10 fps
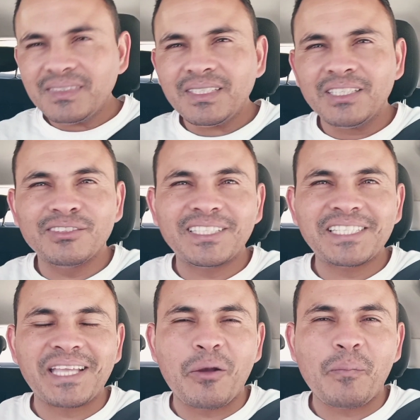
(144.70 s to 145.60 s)
que vocês
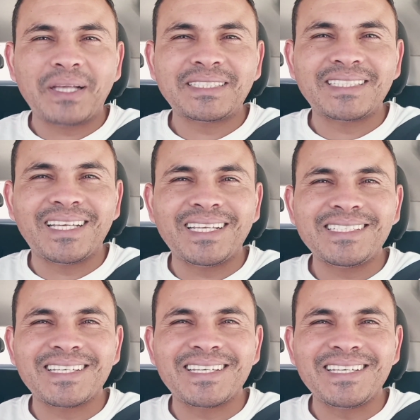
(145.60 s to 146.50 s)
tenham
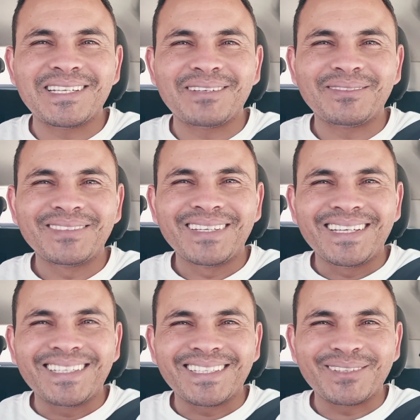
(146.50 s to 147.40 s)
paciência aí, não,
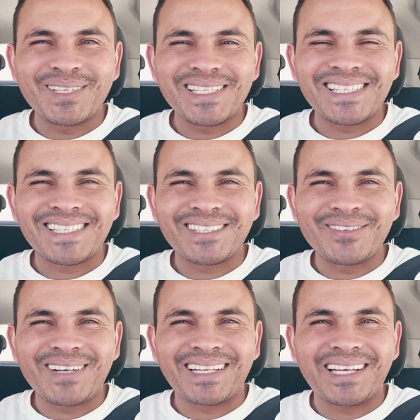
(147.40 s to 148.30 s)
não desista do
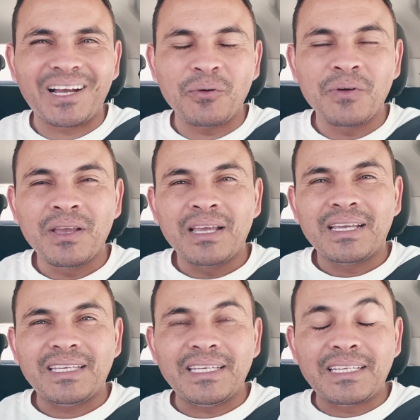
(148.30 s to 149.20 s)
canal
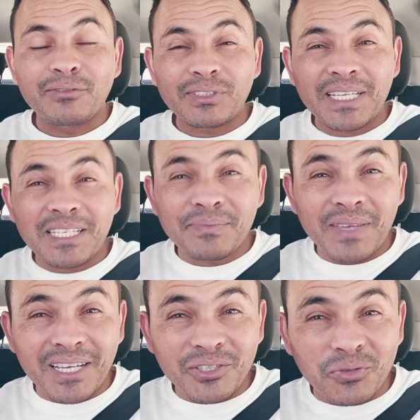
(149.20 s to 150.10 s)
e que vocês me
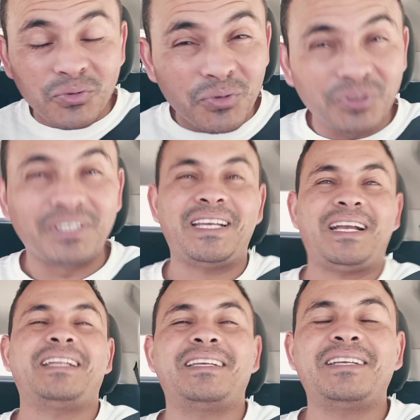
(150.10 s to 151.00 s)
ajudem, cara.